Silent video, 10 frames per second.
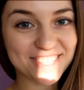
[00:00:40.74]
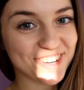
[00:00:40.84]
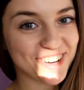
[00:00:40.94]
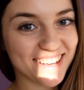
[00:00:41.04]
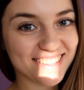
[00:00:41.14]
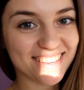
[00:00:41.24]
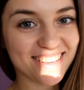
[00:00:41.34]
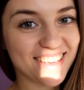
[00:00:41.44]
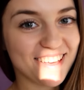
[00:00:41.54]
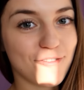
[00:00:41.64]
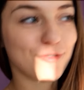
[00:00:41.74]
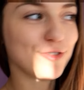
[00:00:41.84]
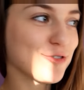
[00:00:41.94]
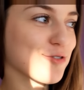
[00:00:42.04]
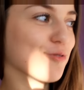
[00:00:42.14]
Jest kochani,
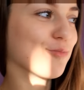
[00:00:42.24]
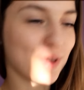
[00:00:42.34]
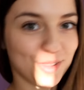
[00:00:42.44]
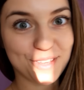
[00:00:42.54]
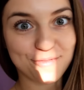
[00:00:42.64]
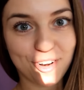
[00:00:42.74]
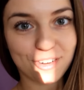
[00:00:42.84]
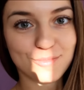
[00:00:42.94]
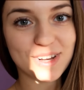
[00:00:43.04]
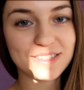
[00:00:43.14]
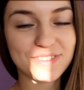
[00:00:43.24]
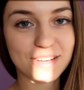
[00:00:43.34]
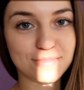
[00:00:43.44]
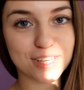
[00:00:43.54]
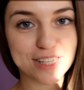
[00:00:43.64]
w dniu piątym Vlogmas.
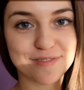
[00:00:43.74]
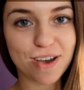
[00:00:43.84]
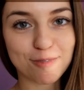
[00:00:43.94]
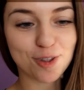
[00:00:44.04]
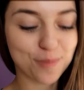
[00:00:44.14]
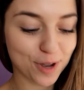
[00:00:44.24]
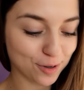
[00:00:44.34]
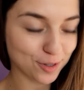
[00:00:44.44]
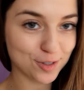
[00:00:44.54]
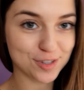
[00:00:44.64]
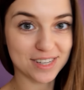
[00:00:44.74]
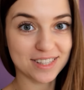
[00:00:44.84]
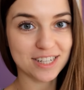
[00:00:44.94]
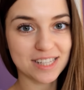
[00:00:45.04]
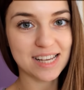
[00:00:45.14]
Witam się z Wami dopiero o
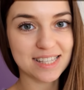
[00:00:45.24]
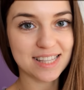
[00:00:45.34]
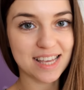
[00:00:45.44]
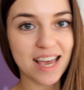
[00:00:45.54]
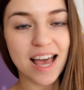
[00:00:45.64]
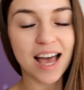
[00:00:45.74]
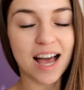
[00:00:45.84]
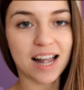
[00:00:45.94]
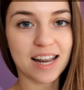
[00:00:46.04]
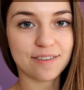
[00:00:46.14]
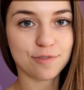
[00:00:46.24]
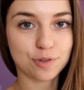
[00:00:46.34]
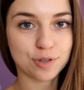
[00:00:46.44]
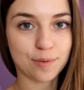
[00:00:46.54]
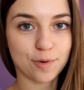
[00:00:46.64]
godzinie 13, ale
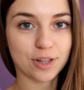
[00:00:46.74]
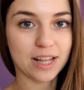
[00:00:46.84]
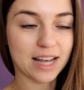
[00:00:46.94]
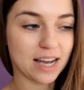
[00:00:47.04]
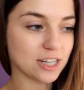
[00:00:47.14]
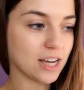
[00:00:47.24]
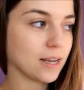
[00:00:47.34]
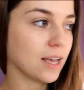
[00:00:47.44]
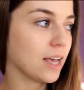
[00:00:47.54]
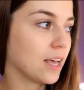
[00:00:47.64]
wróciłam od lekarza.